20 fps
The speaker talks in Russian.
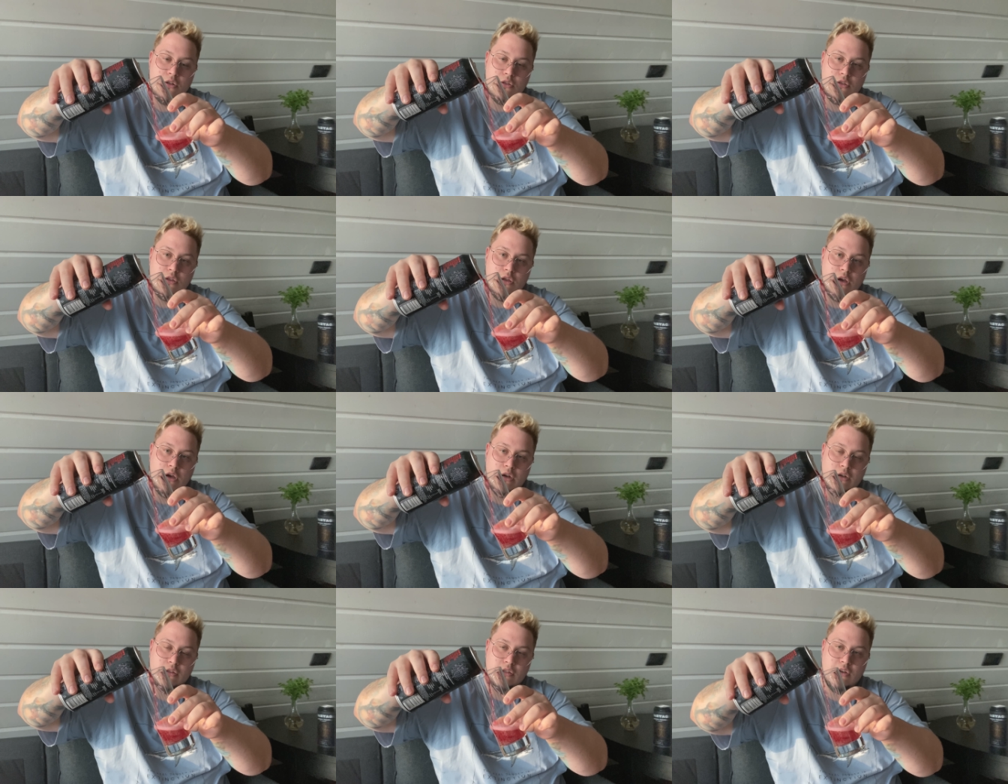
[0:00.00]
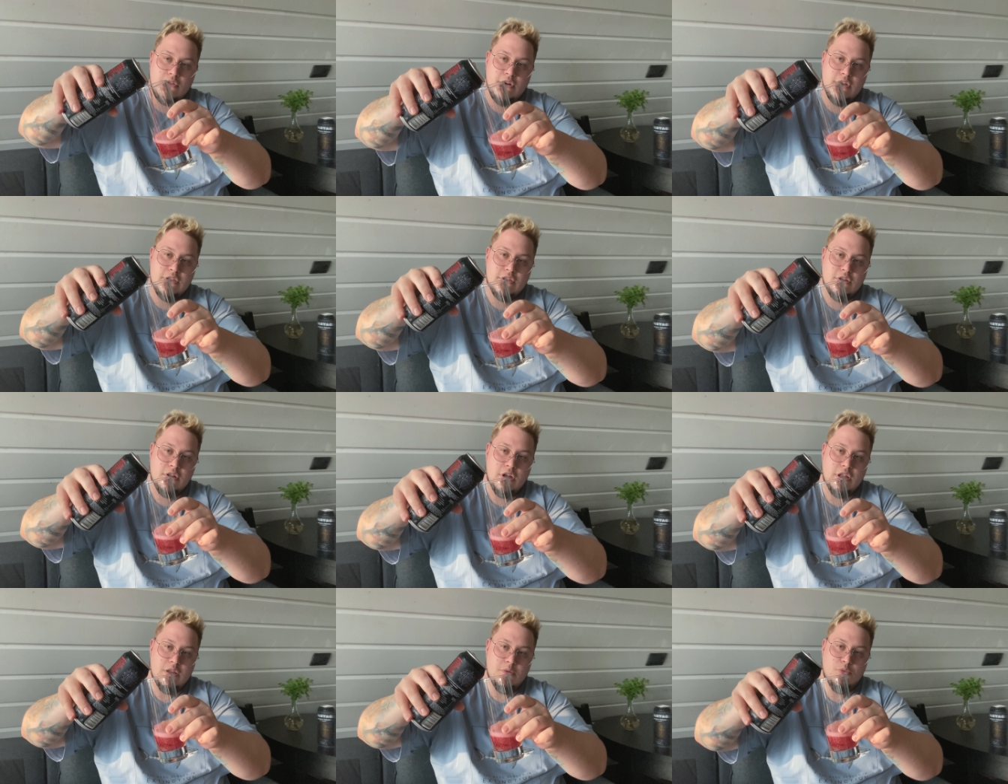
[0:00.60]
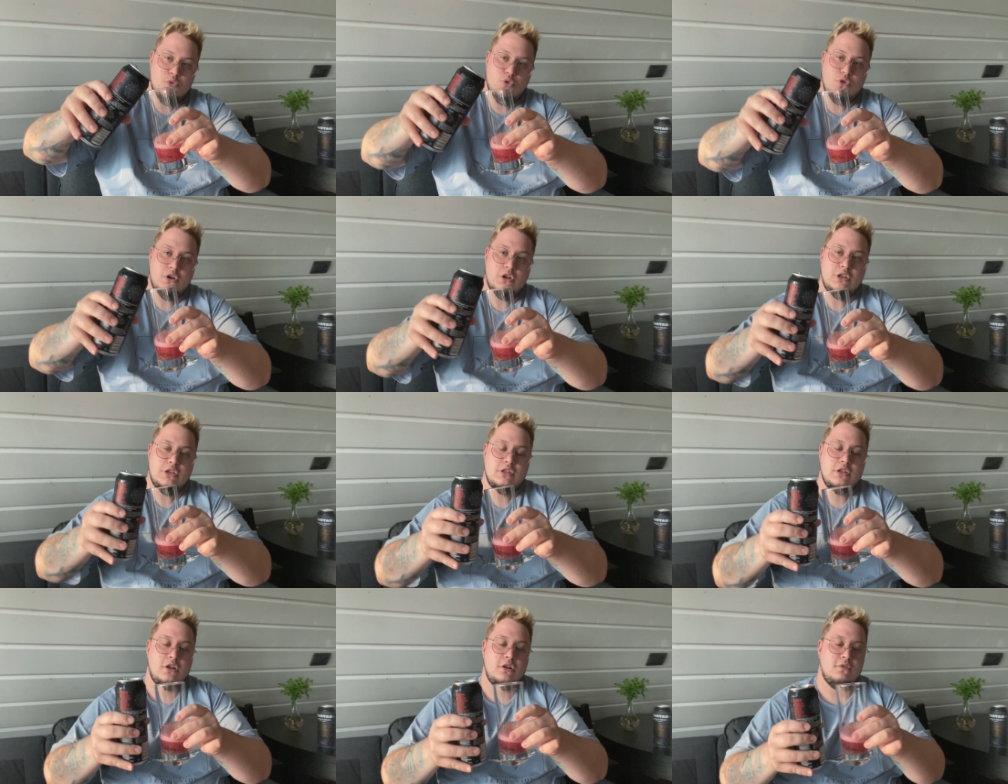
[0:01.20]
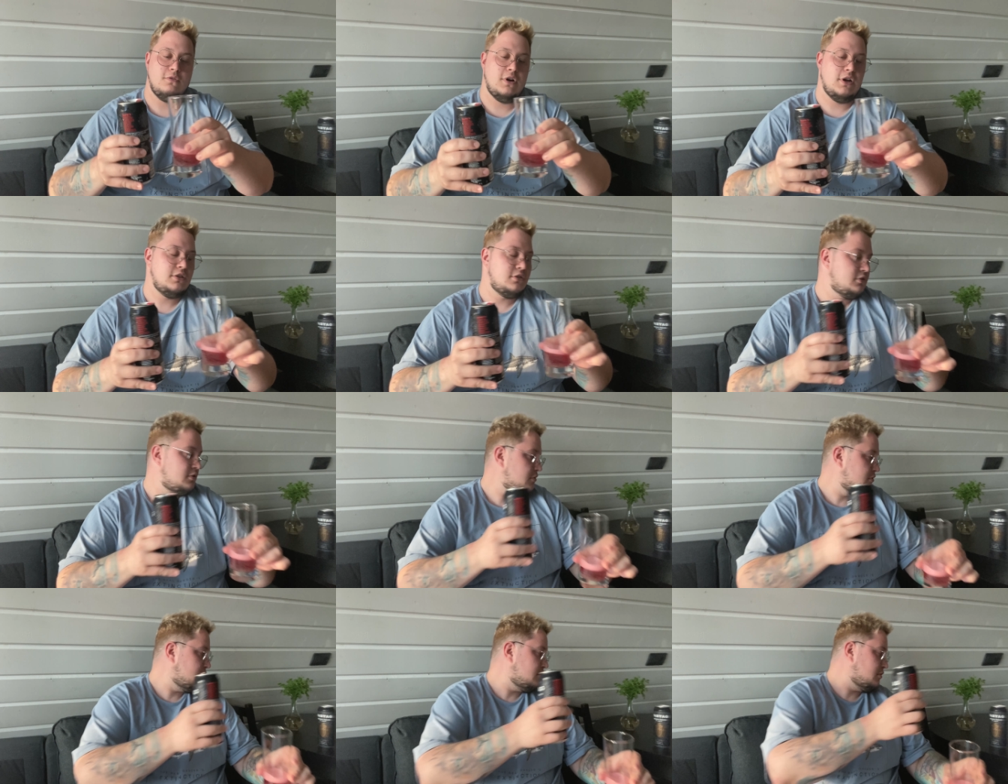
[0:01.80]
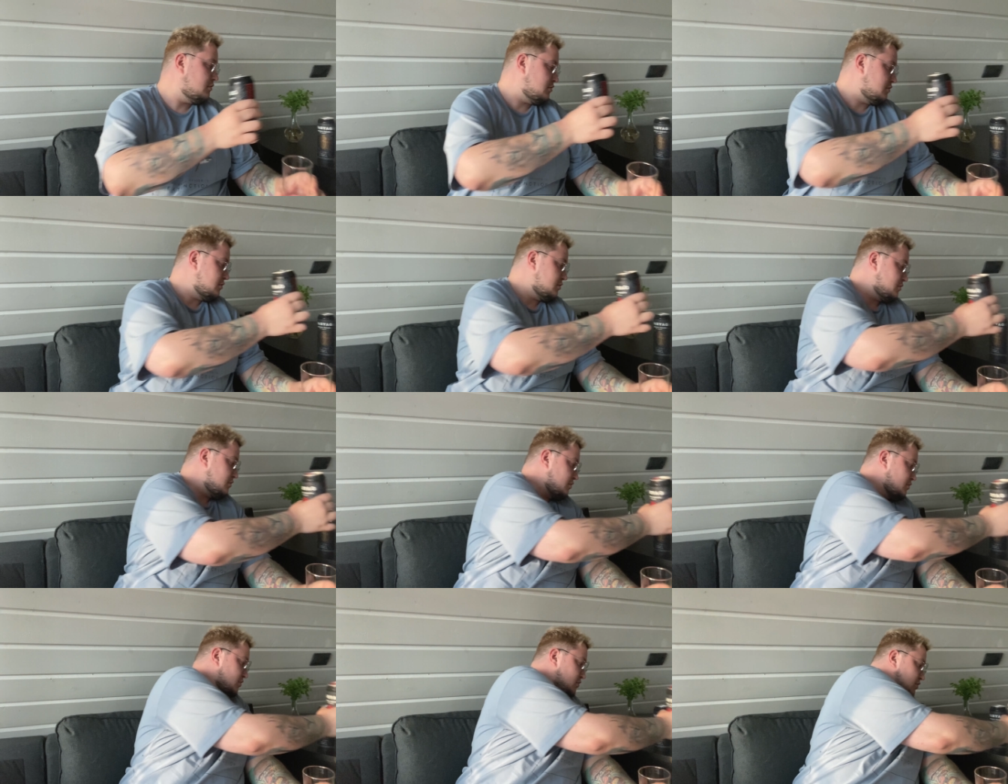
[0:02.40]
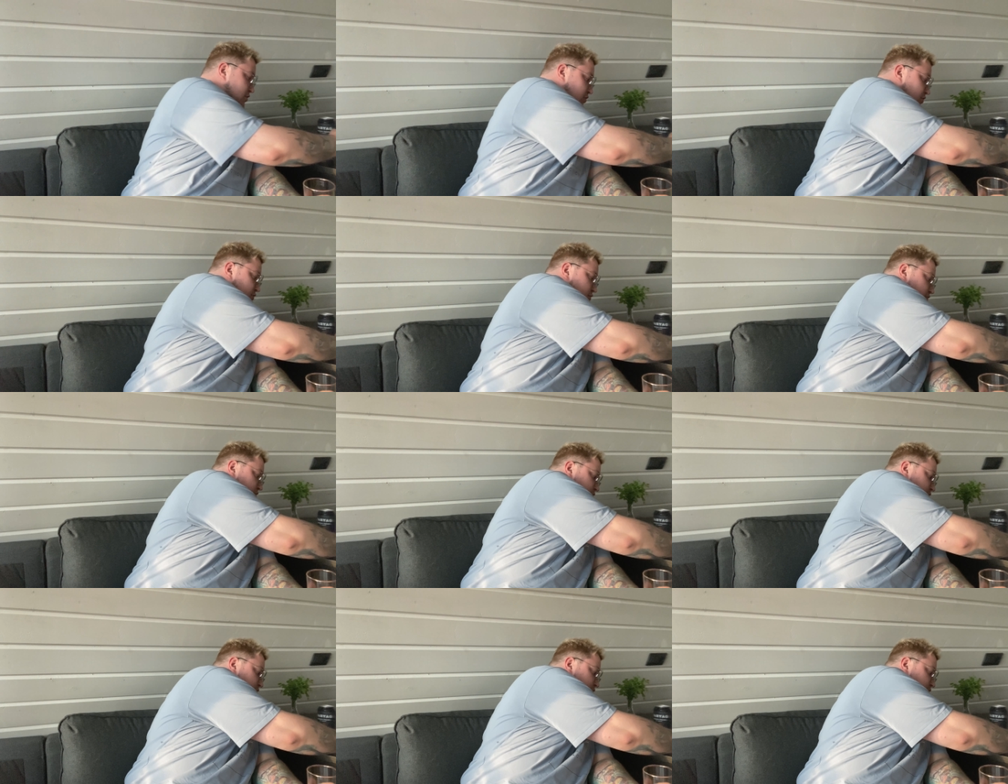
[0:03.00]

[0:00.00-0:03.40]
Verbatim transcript: Так, давайте, ладно, много не наливать. А то,